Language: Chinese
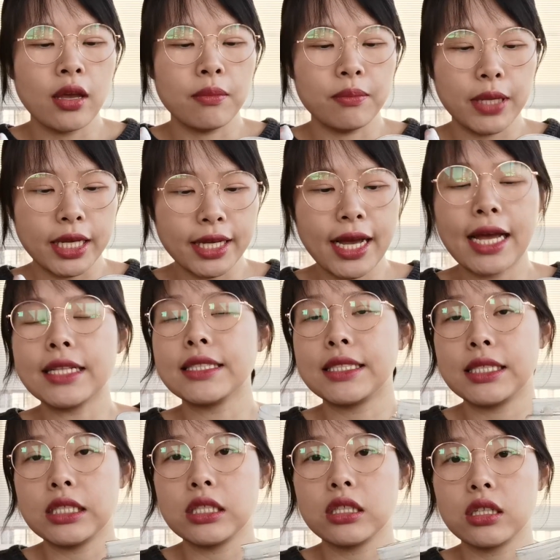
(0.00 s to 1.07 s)
敏感
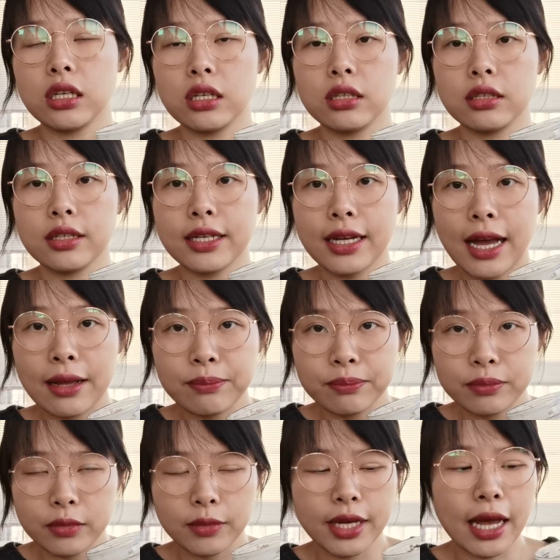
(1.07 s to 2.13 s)
肌跟
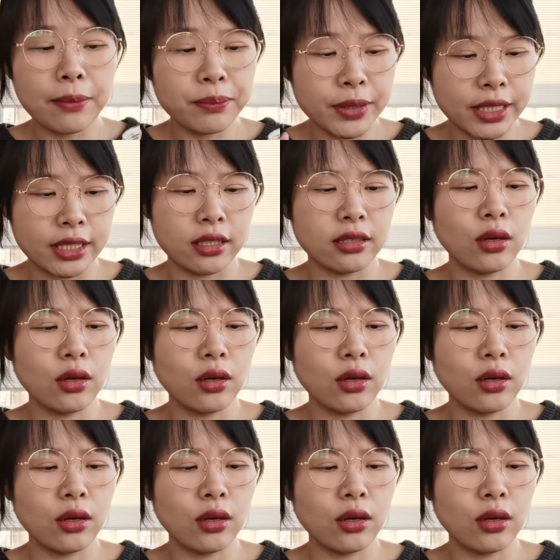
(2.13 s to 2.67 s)
干干皮，